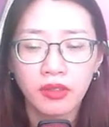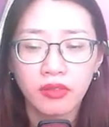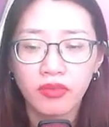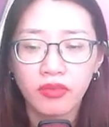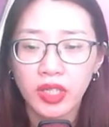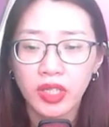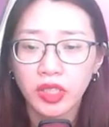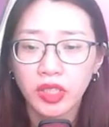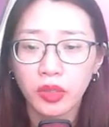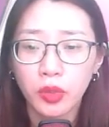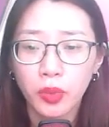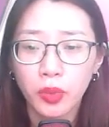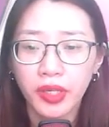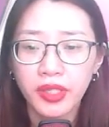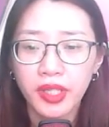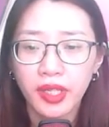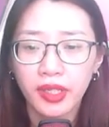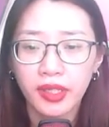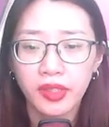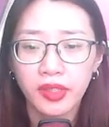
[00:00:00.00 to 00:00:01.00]
Về sự quỷ
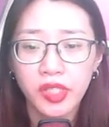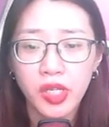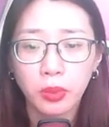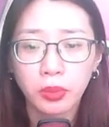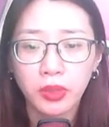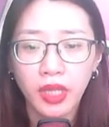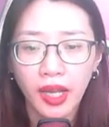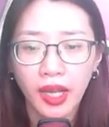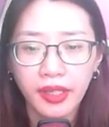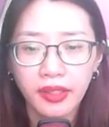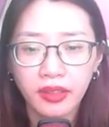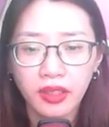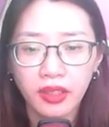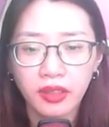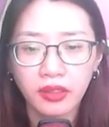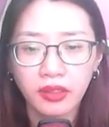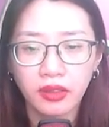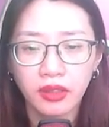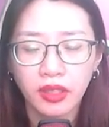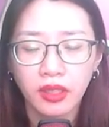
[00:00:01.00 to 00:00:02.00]
dị trong Thái
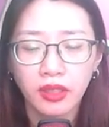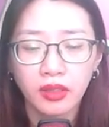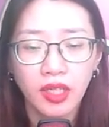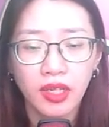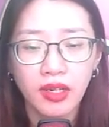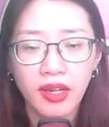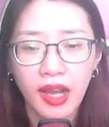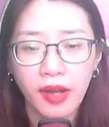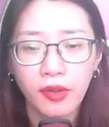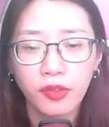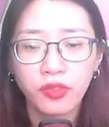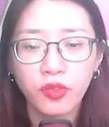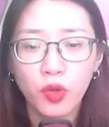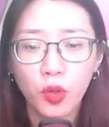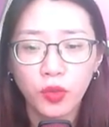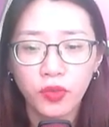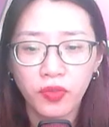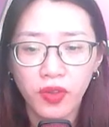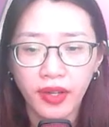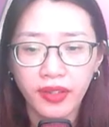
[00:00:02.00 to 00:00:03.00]
Khư thì lão
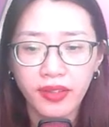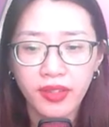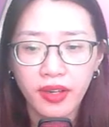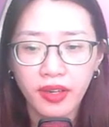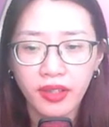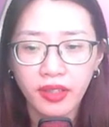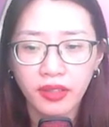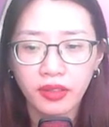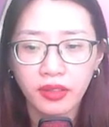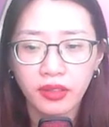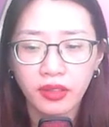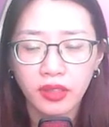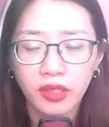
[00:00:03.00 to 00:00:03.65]
phu vẫn nhớ.